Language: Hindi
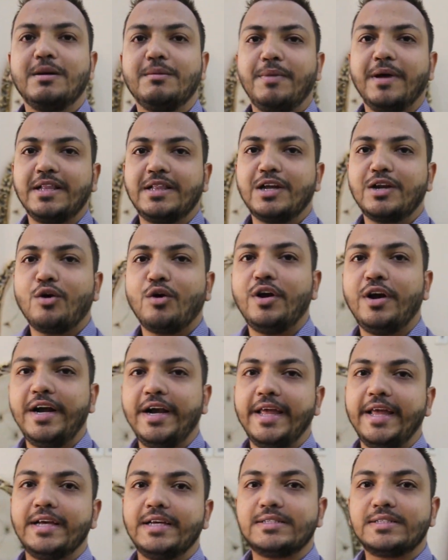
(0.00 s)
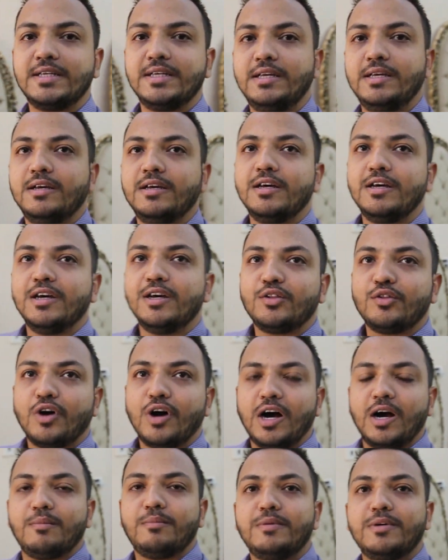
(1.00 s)
बेहतर क्वालिटी है इसकी तो
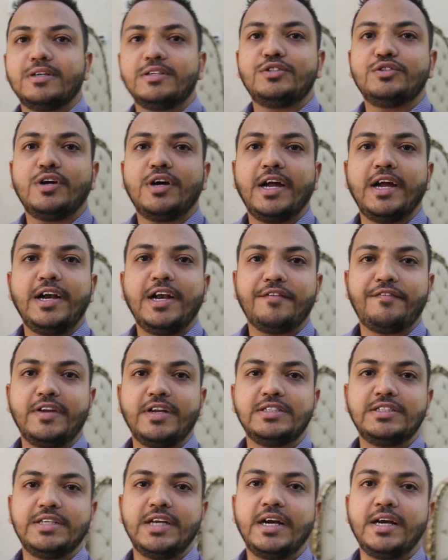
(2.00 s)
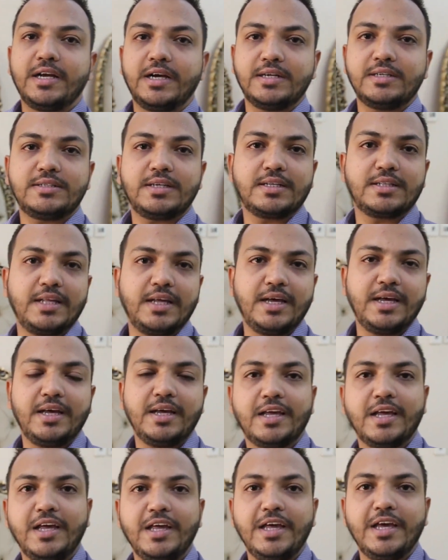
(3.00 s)
आप जो है डिफ्रेंशिएट कर सकते हैं
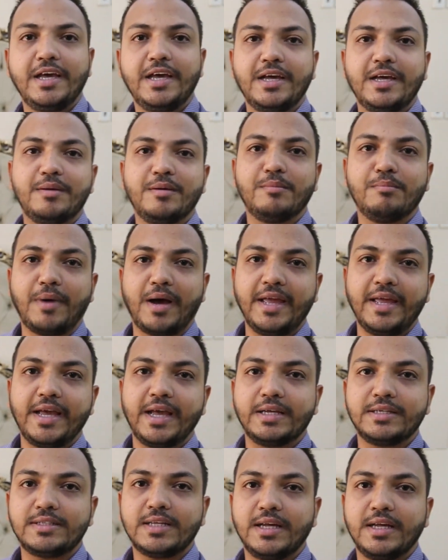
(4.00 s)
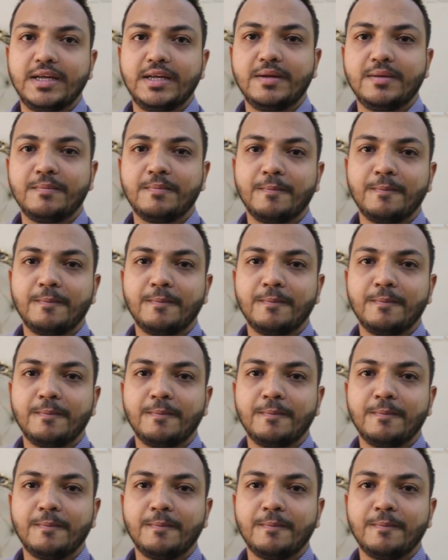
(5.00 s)
कि ये माइक कैसा है